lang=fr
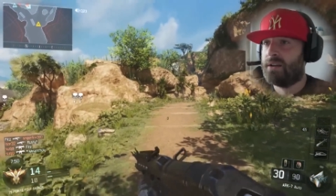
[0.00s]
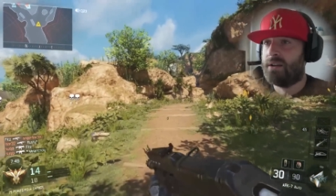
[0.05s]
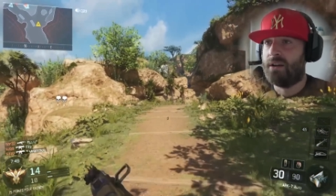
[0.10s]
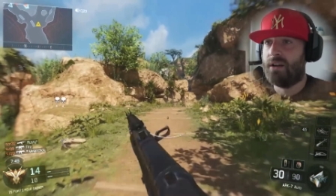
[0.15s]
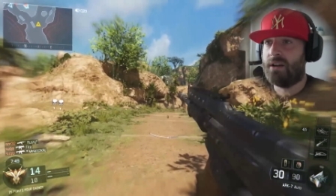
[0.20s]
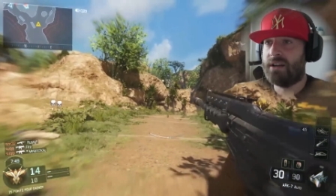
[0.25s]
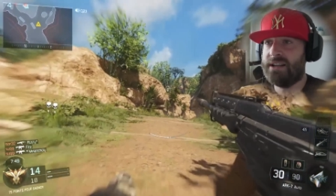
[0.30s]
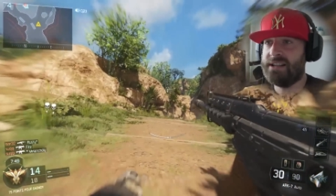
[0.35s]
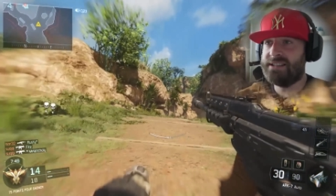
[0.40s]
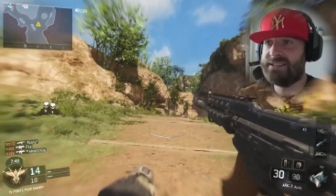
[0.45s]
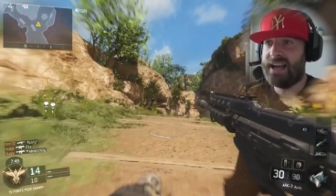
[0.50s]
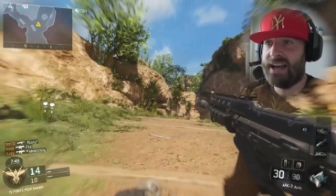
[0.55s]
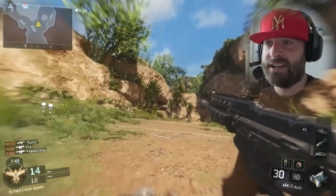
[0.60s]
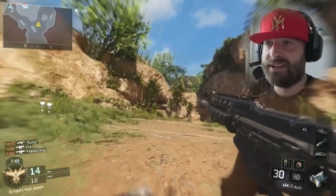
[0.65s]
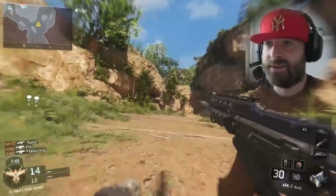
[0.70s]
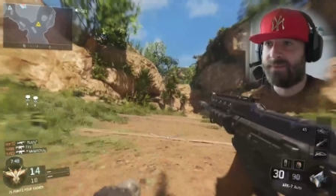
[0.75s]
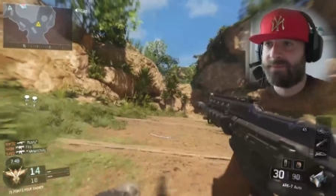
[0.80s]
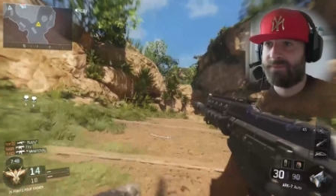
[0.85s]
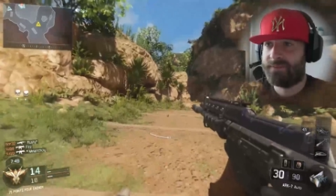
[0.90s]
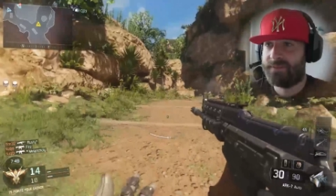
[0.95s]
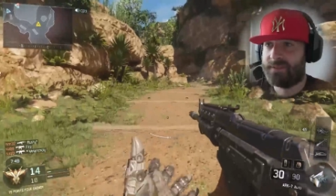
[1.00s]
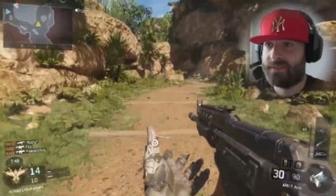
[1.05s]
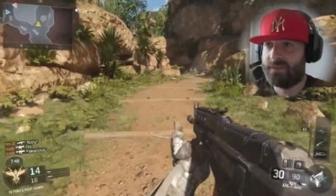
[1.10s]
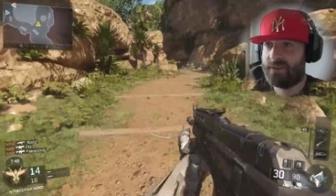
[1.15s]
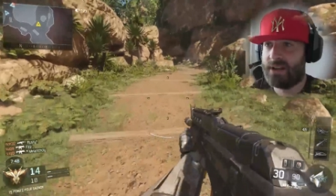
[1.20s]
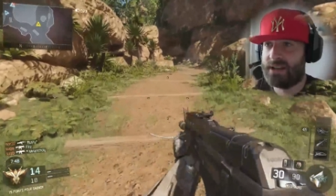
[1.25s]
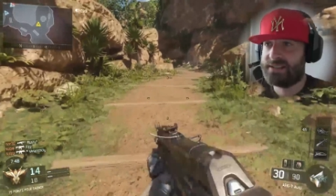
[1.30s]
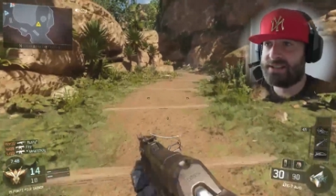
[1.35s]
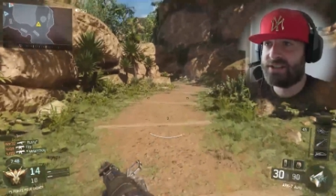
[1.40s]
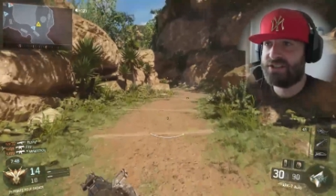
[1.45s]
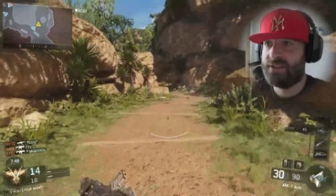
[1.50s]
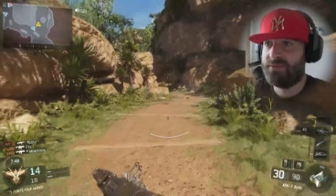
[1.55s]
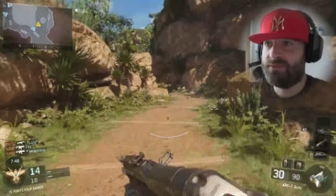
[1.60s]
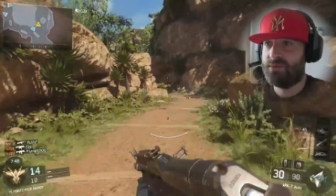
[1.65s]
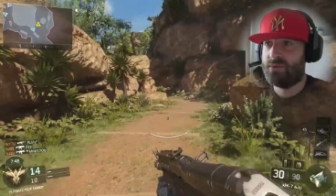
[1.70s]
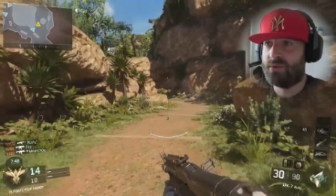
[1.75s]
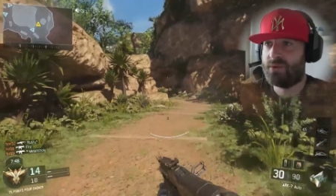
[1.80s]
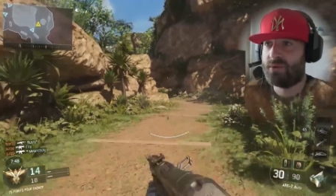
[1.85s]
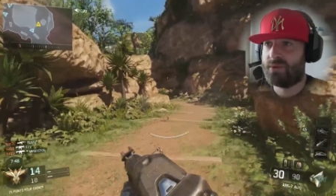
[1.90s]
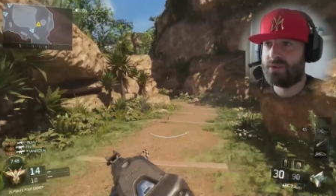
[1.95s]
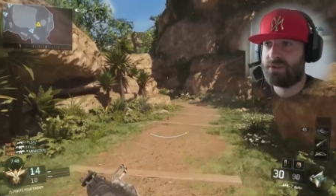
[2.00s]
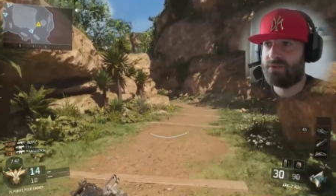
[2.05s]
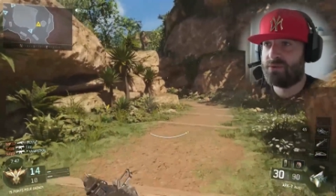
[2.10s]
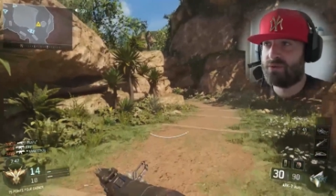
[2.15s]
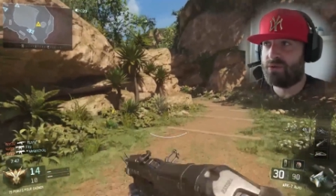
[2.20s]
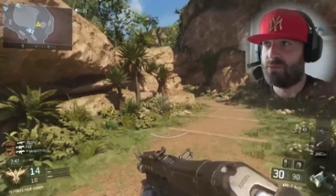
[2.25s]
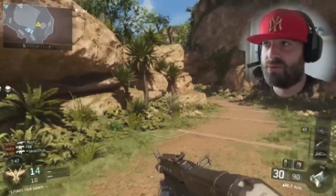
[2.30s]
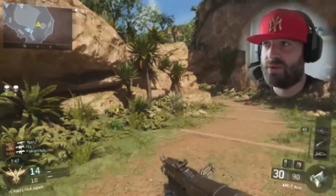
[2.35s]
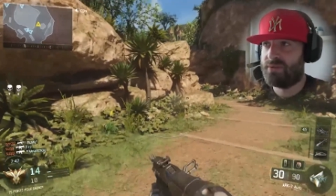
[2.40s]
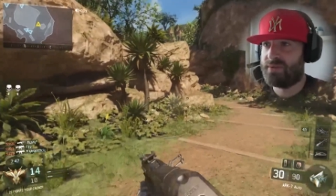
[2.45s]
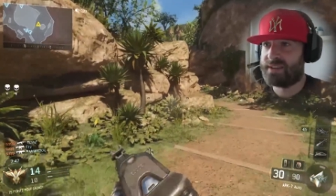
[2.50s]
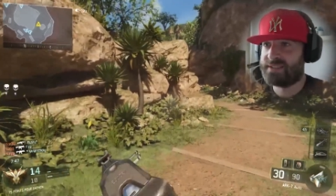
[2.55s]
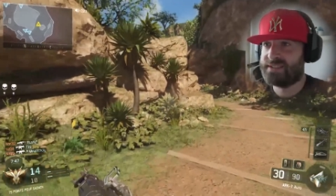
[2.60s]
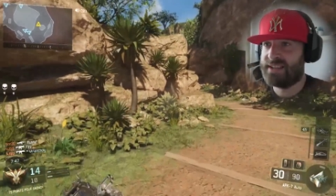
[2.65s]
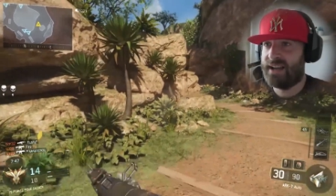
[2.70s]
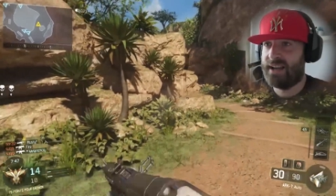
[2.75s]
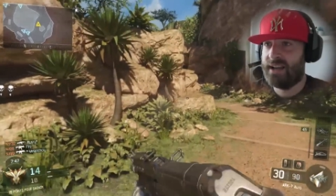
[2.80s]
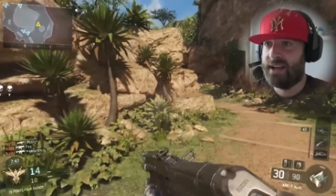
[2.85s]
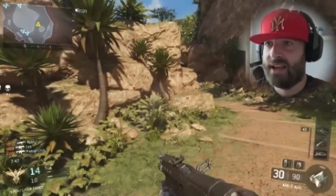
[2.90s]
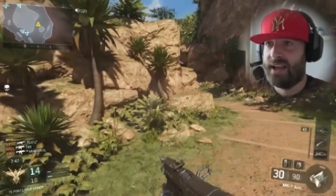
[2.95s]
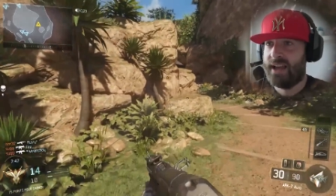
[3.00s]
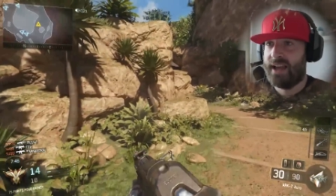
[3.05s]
Euh, glissade Voilà, ça j'ai vu, euh, j'ai vu qu'on pouvait faire ça.